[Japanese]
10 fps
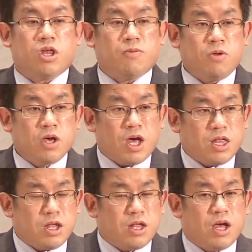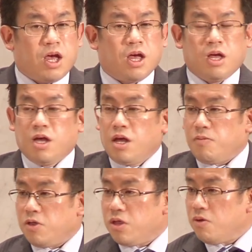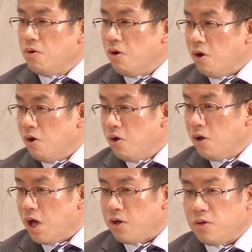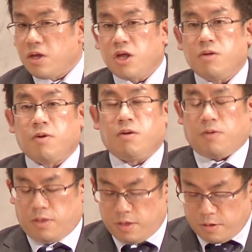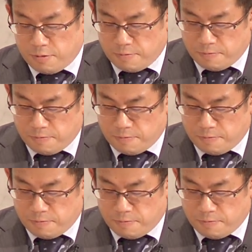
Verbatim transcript: 自分勝手な道を歩んでしまいます。